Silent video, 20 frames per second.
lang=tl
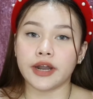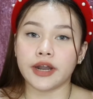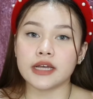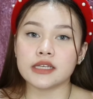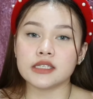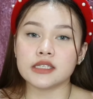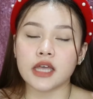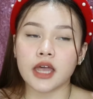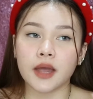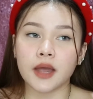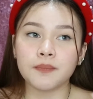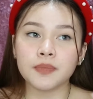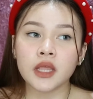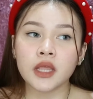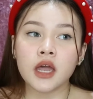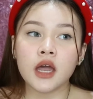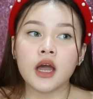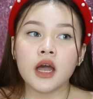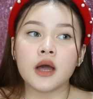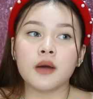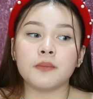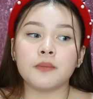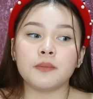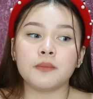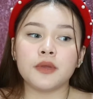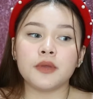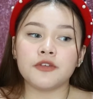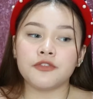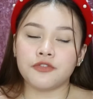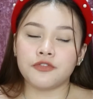Kasi,
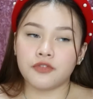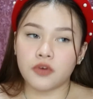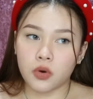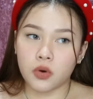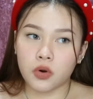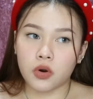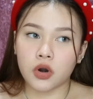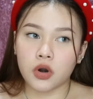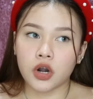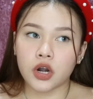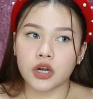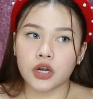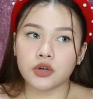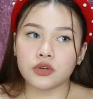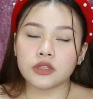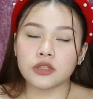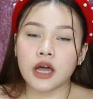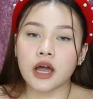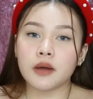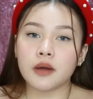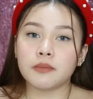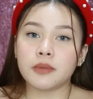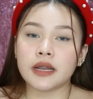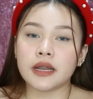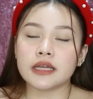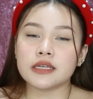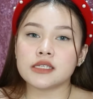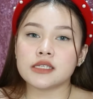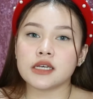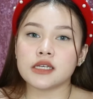before, nung
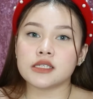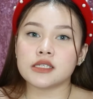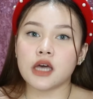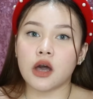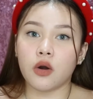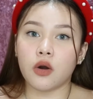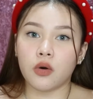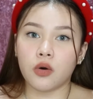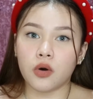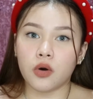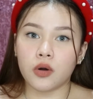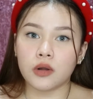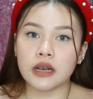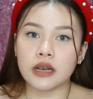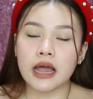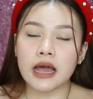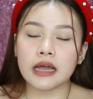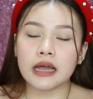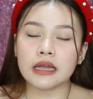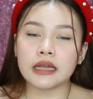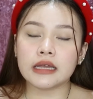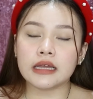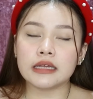naka-braces ako, lag,